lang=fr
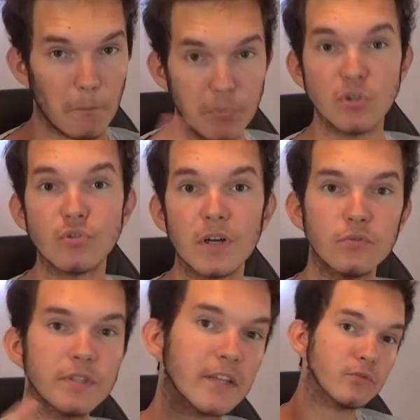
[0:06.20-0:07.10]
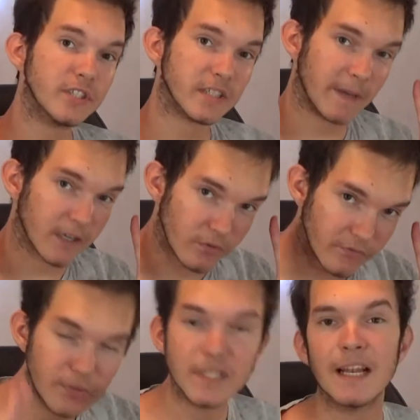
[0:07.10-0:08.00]
Bonjour à toutes et à tous, j'espère que
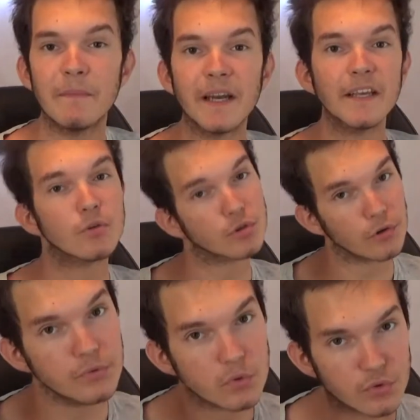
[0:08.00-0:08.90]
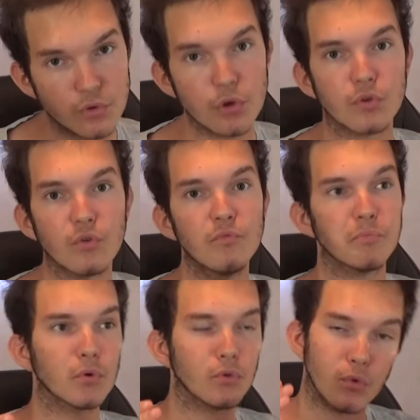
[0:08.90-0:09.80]
vous allez bien et aujourd'hui on se retrouve
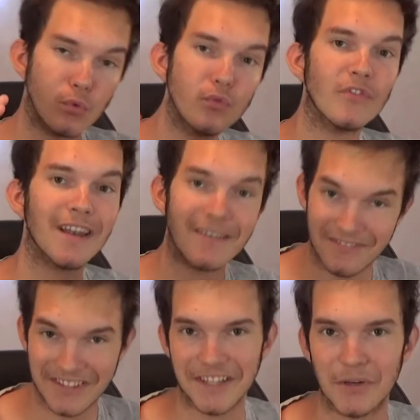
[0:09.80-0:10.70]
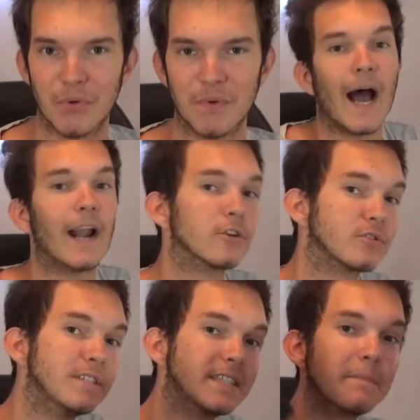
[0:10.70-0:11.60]
pour une nouvelle vidéo. Alors
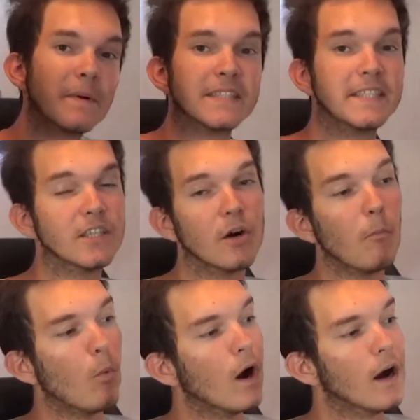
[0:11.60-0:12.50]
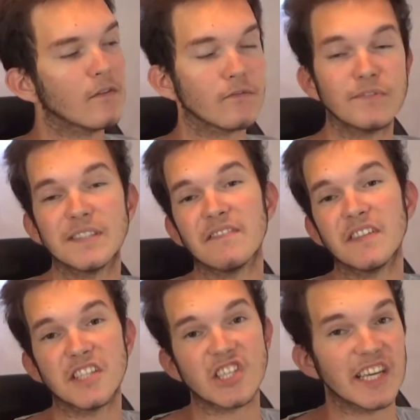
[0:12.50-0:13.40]
je ne sais pas si comme moi vous avez
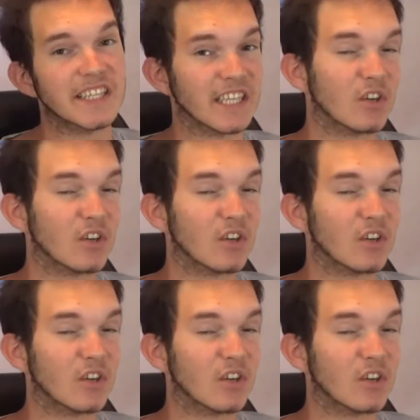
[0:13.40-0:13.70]
déjà été